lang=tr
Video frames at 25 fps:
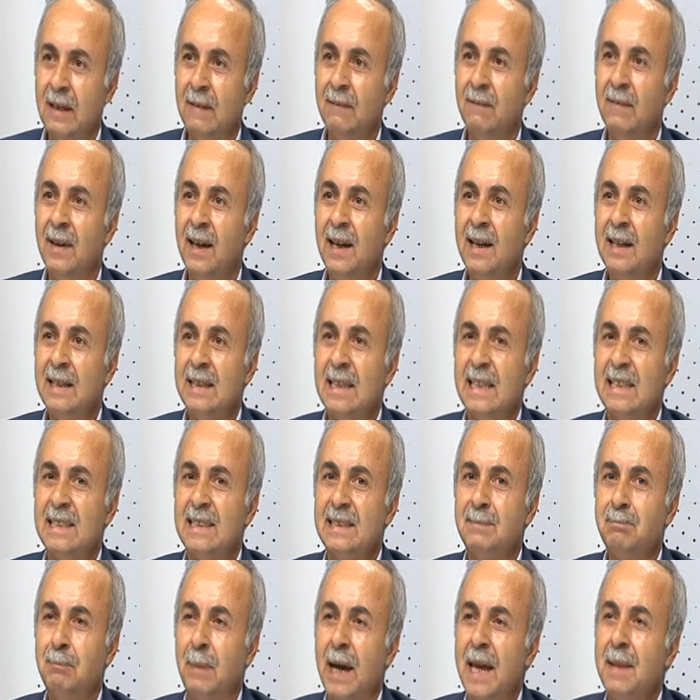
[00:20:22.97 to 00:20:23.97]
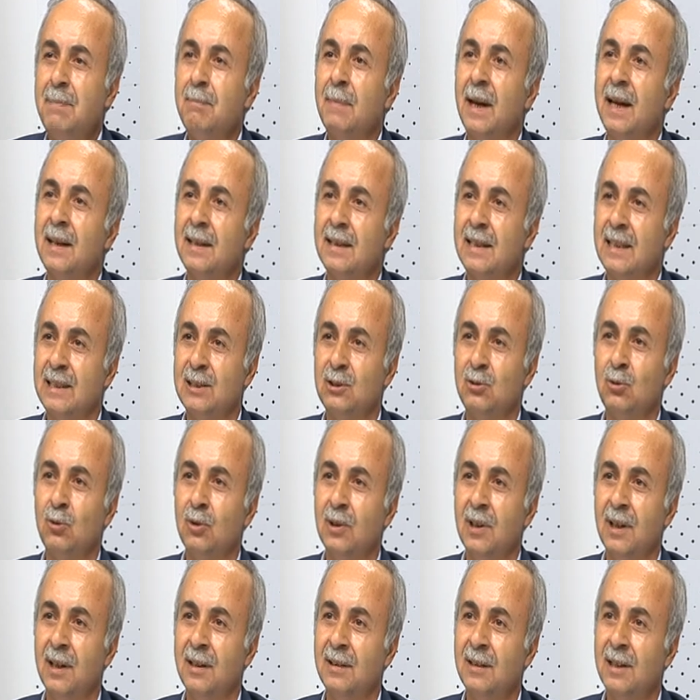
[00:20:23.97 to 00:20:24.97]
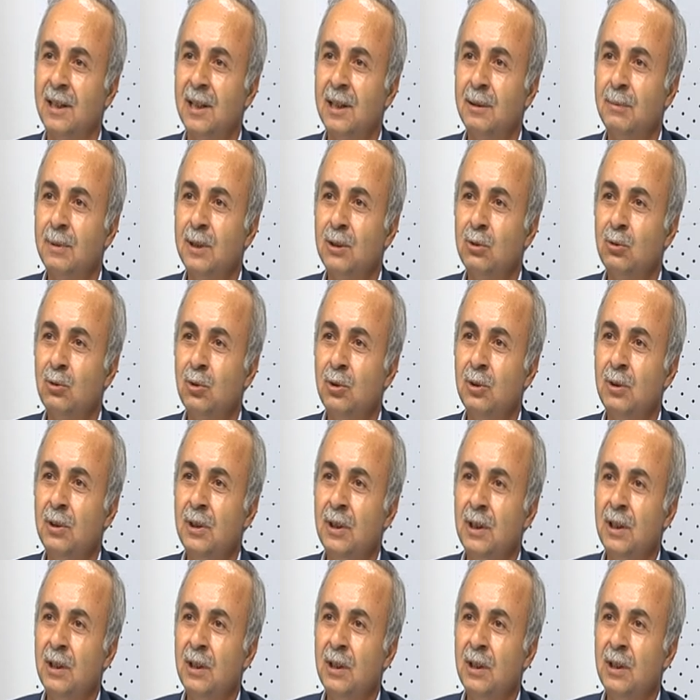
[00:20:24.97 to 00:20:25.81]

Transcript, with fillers: ve herkes ben merkezli olaylara bakıyor